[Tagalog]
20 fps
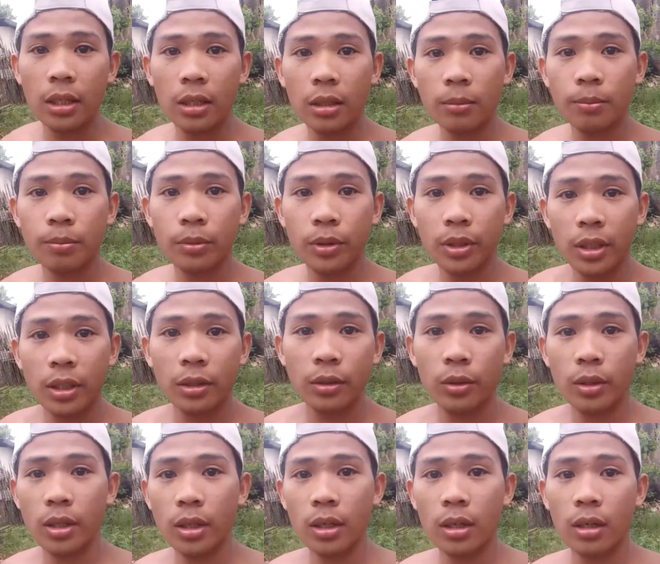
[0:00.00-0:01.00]
na lang po
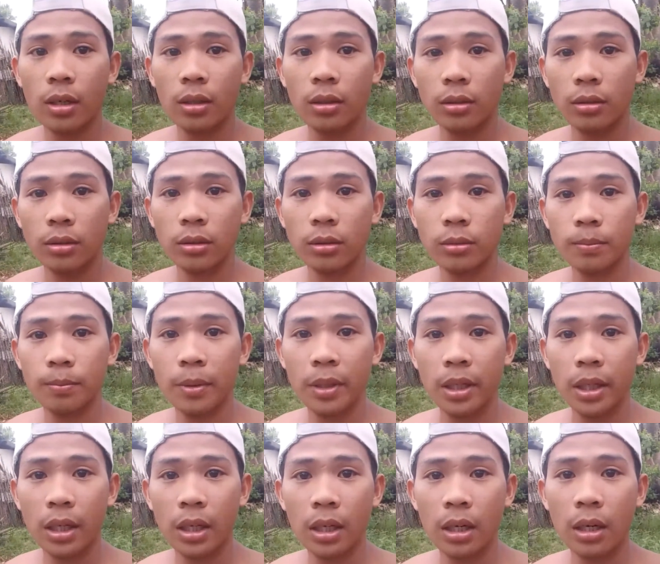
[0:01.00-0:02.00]
dito na
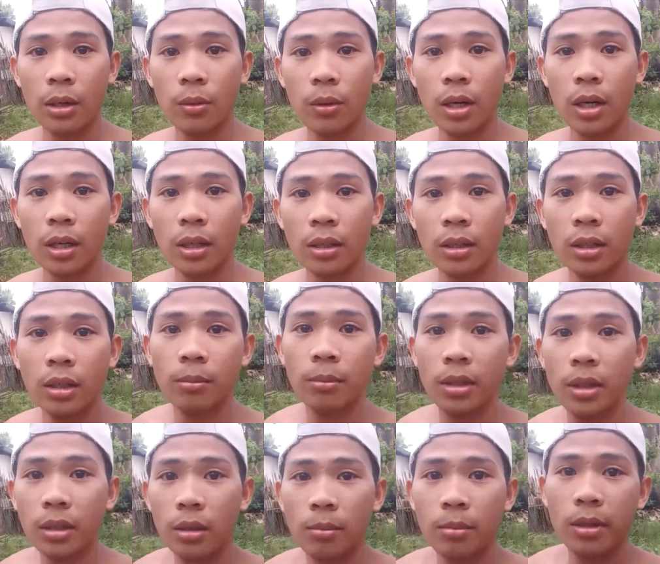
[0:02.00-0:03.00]
pinangahawakan
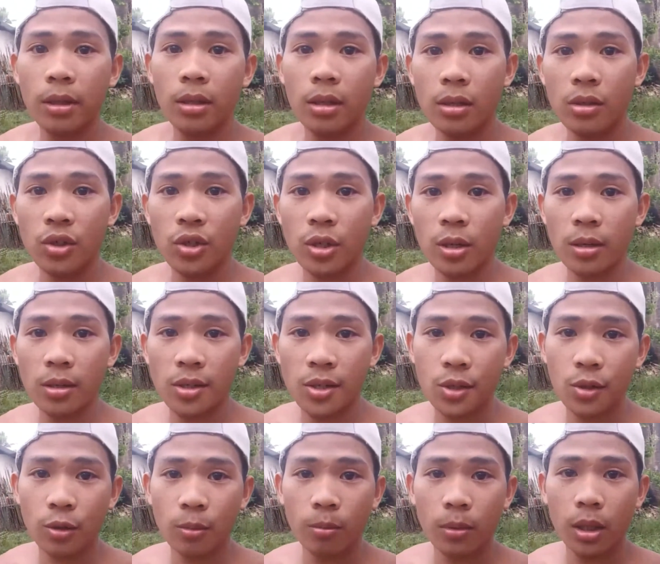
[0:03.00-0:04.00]
naming ebidensya is
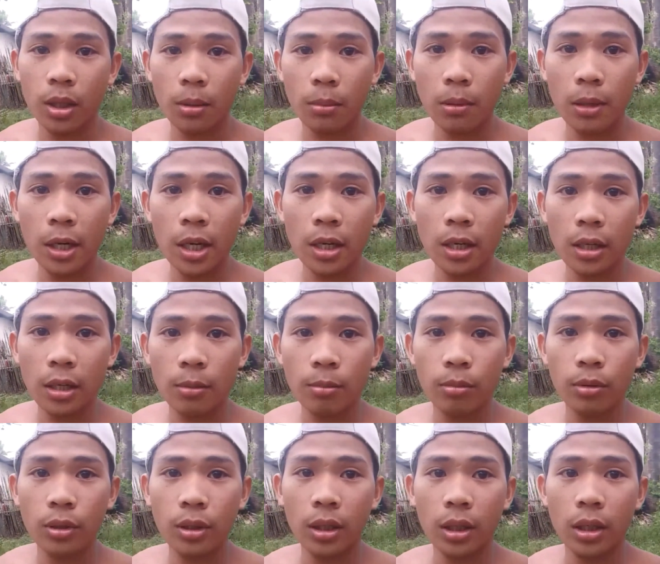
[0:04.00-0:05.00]
yung mga
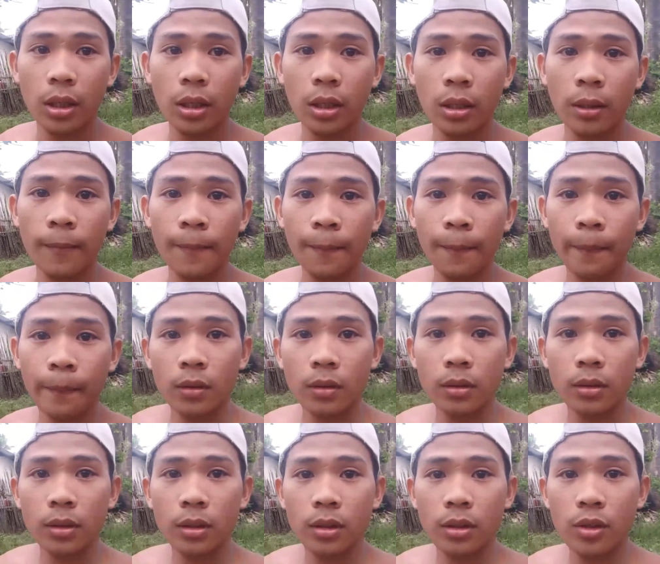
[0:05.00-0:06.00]
balahibo na lang.
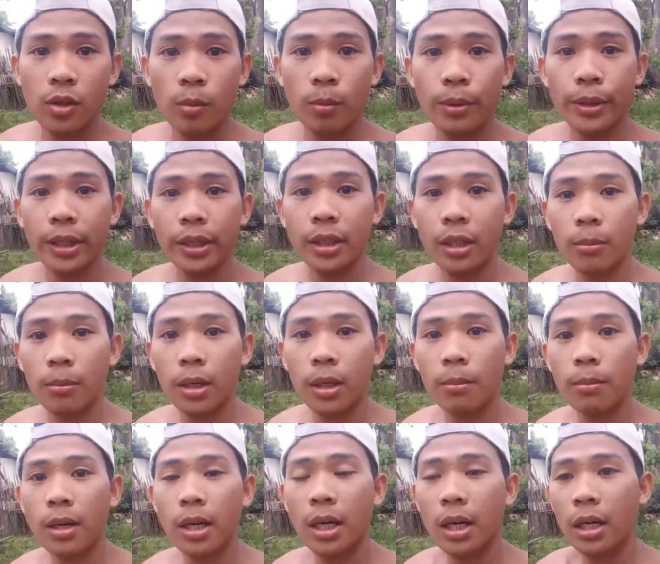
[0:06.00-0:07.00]
Sobrang
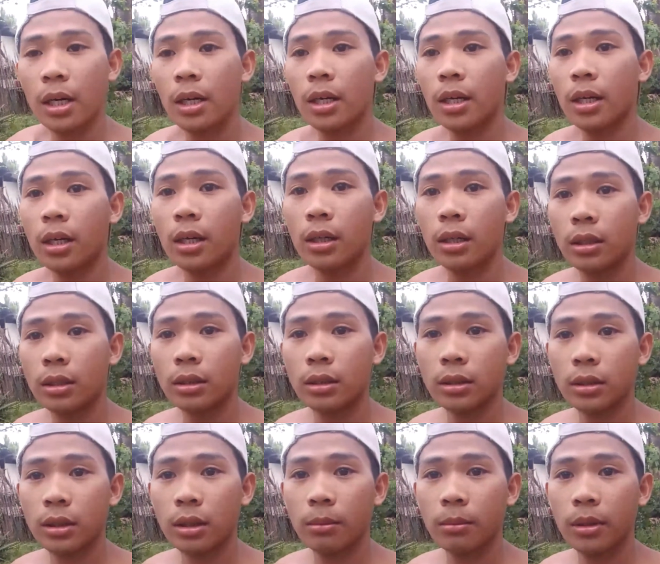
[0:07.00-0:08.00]
nababahala
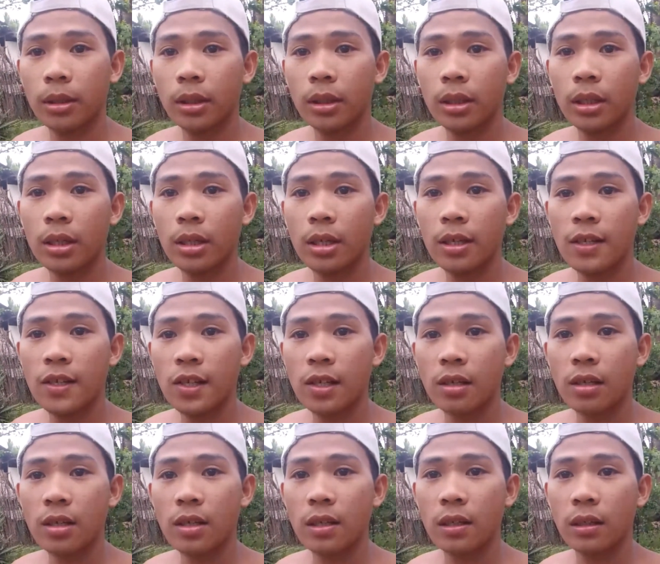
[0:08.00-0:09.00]
kami guys
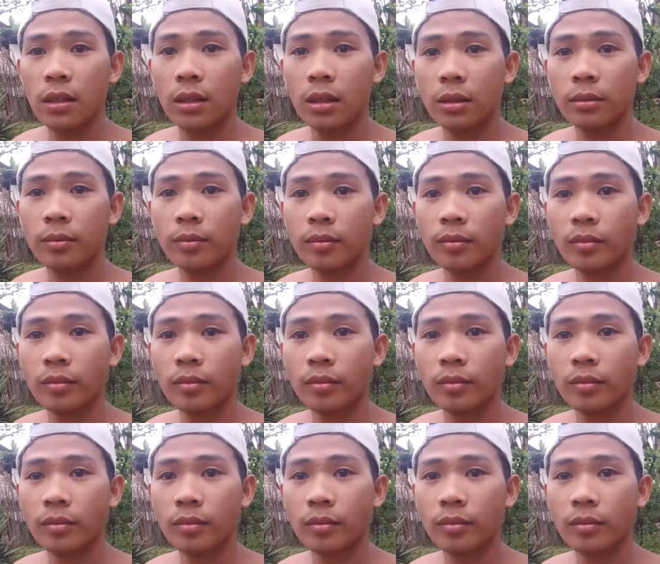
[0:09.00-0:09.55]
kasi nga